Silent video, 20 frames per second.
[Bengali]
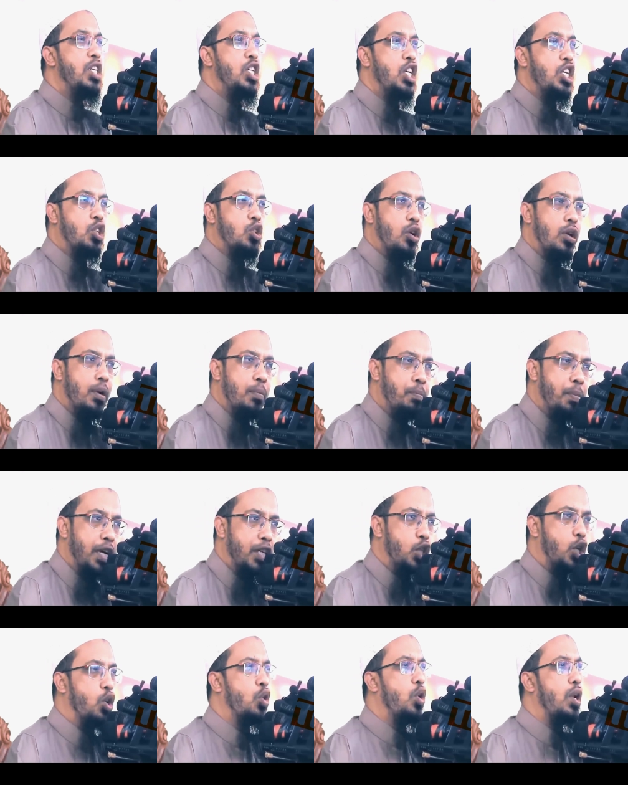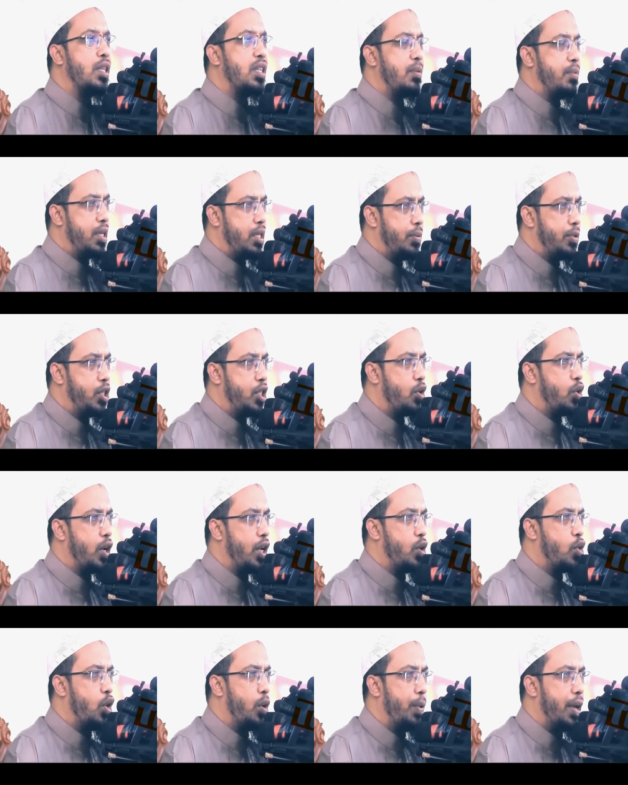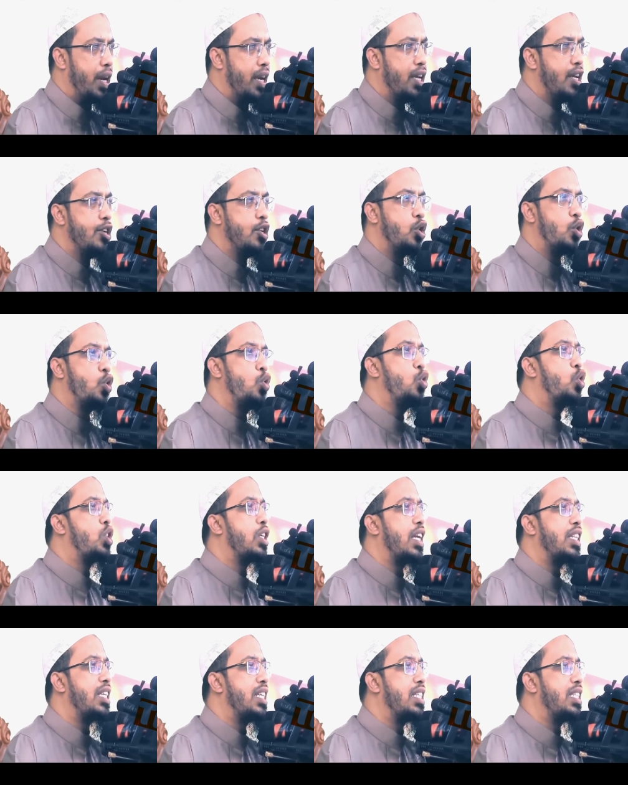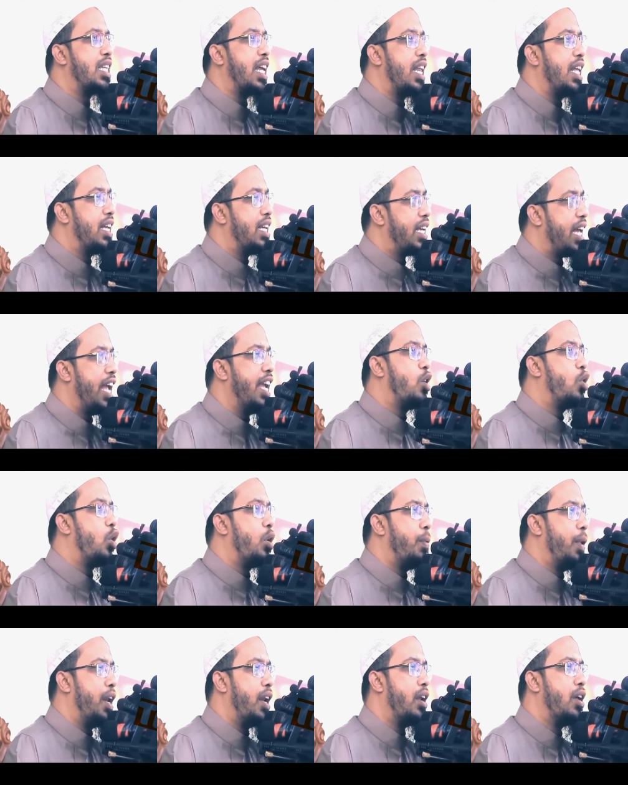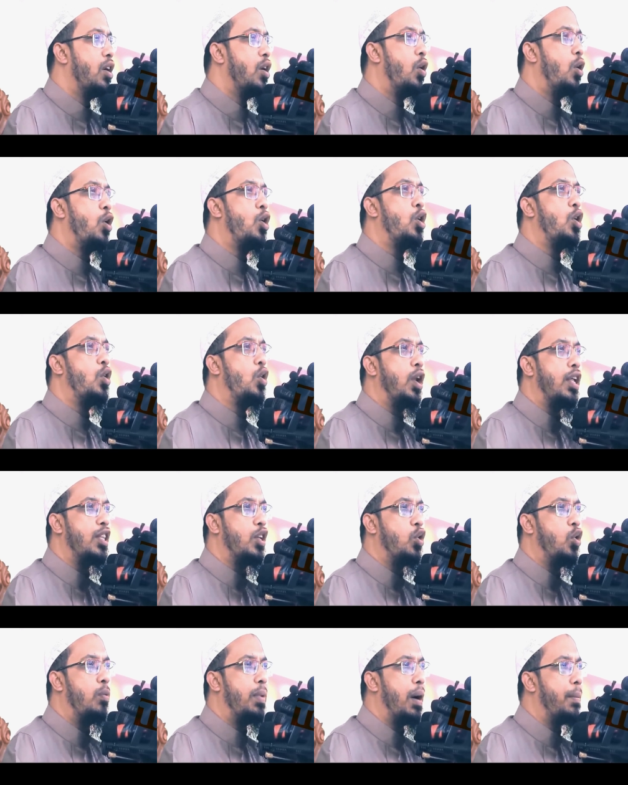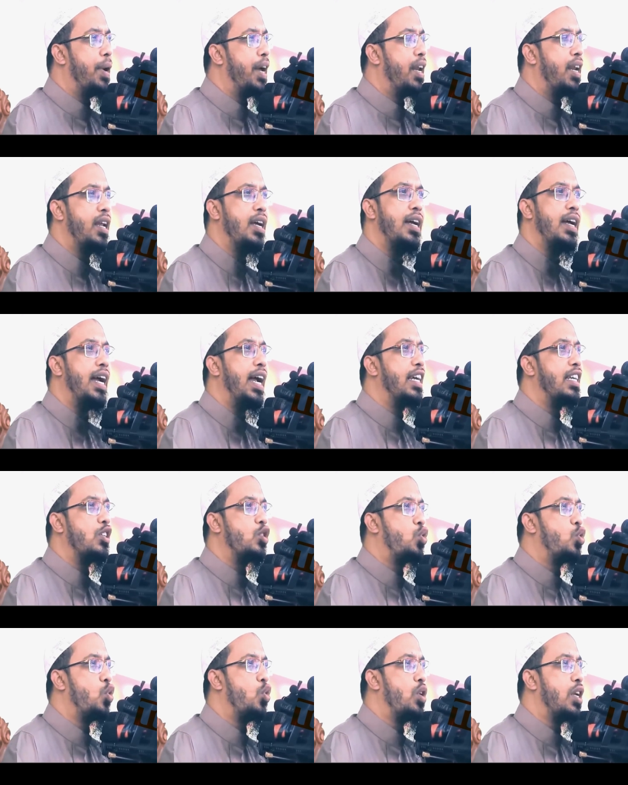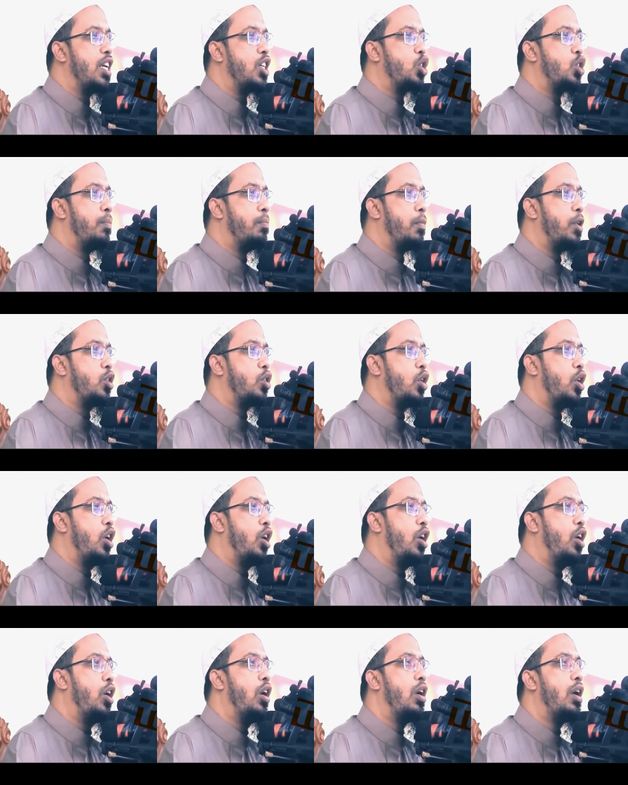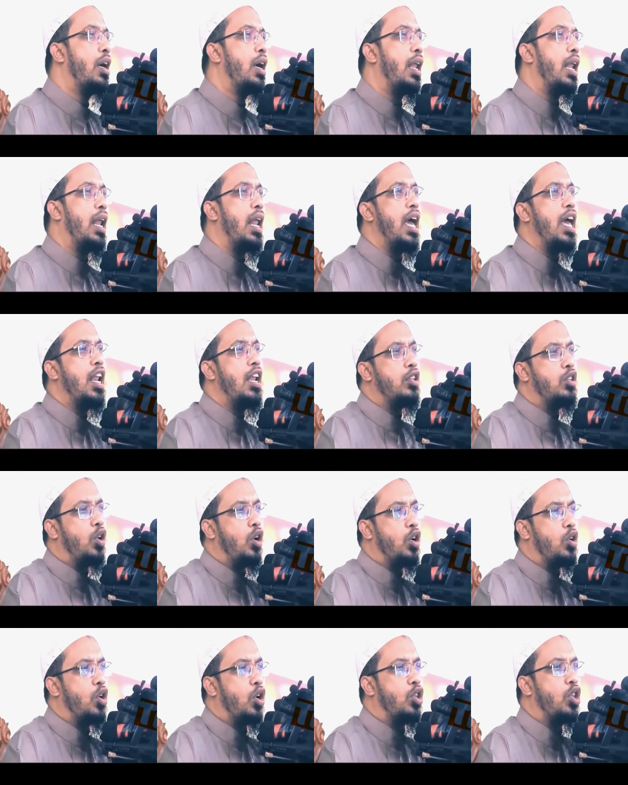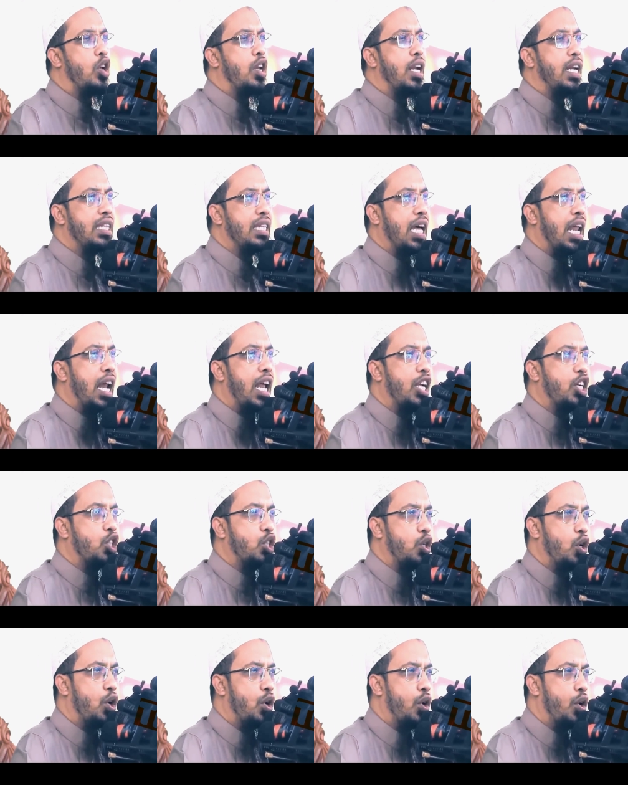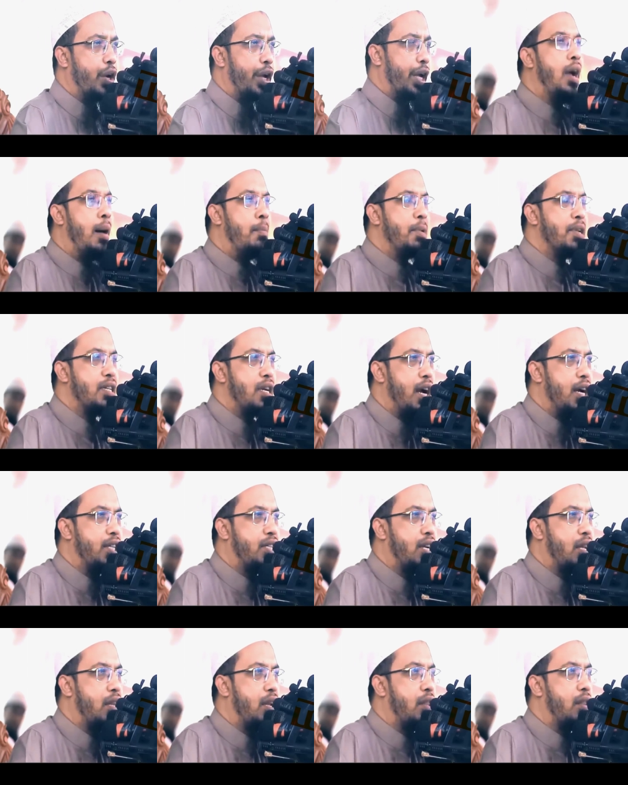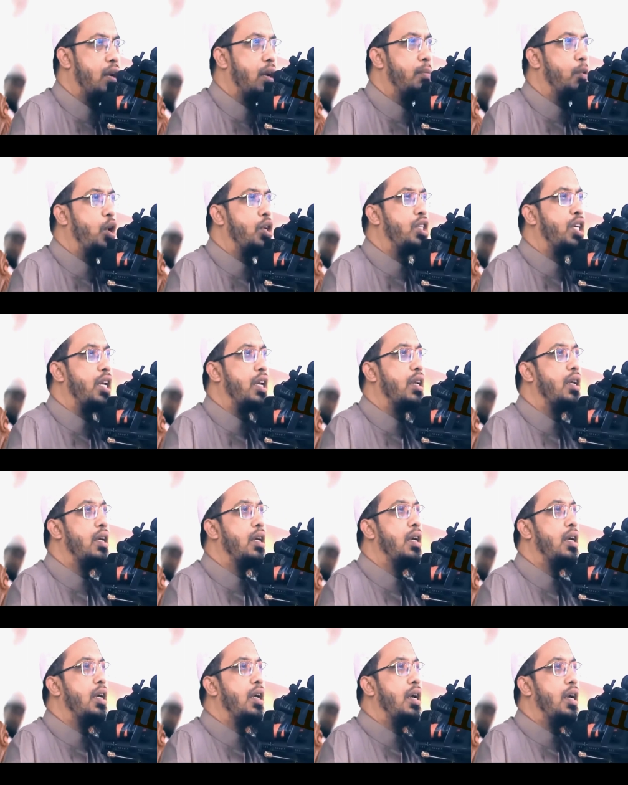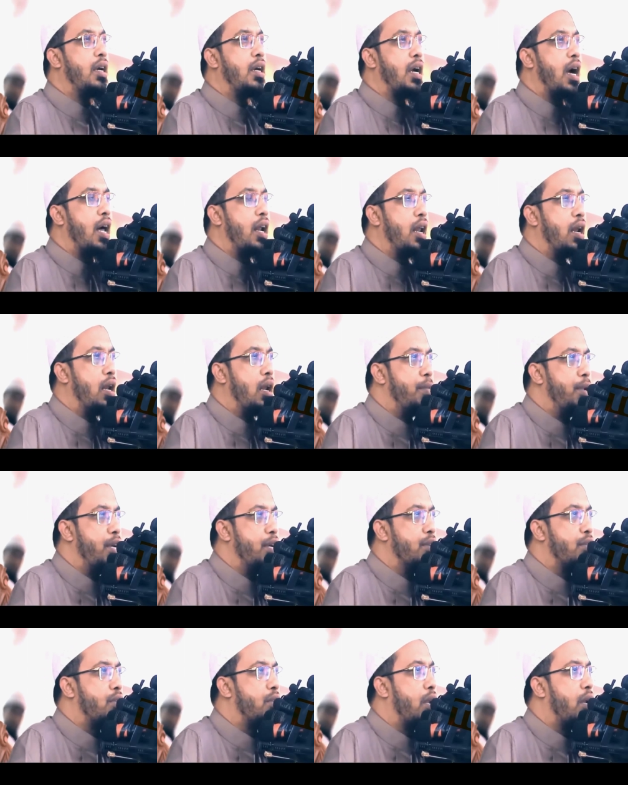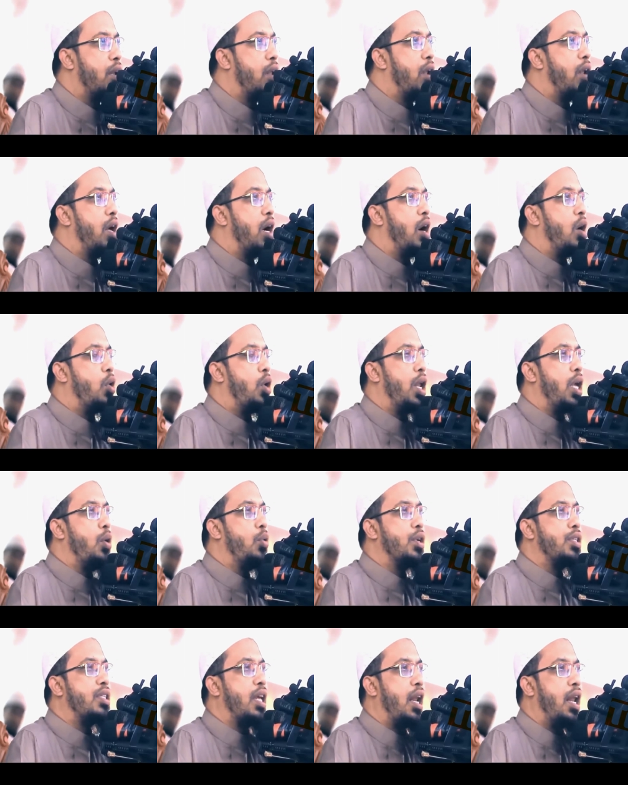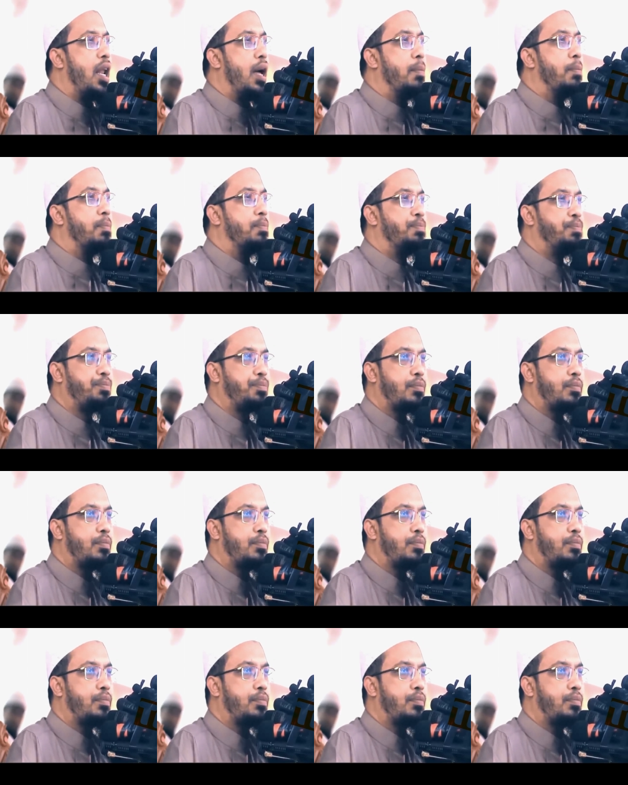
বিশেষ করে বেজর গুলোতে বেশি বেশি করে করবেন শুধু সাতাশ তারিখকেই করবেন অন্যগুলোতে ঘুমাবেন এটা সুন্না সম্মত লাইলাতুল কদরের তালাশ নয় আমাদের আয়সা বলেছেন কানান নবী সাল্লাহ আলাই ওয়াসাল্লাম